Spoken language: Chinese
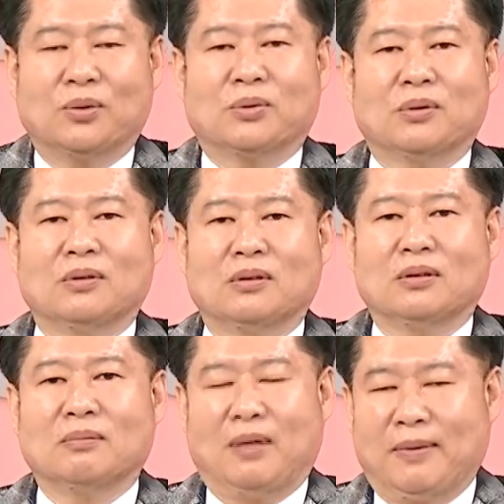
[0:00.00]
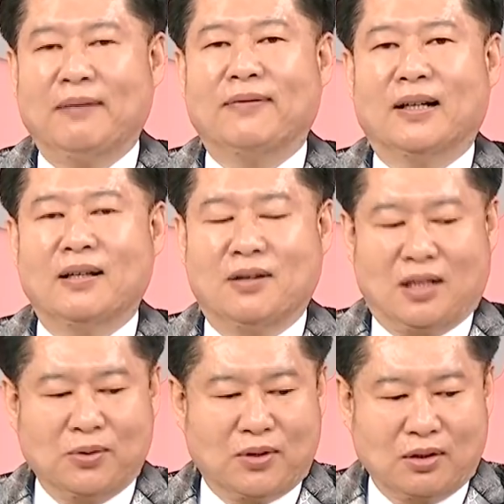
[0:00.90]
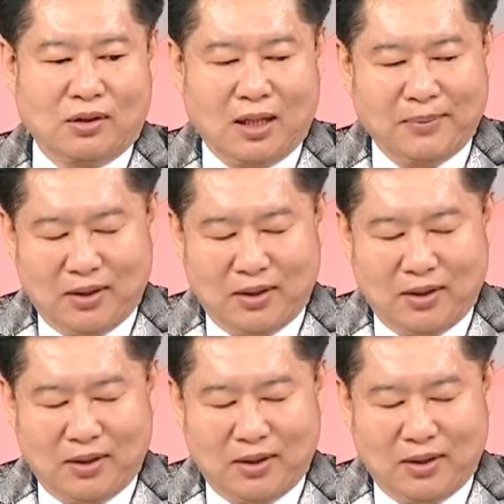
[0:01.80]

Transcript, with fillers: 户，没办法，因为散户只懂看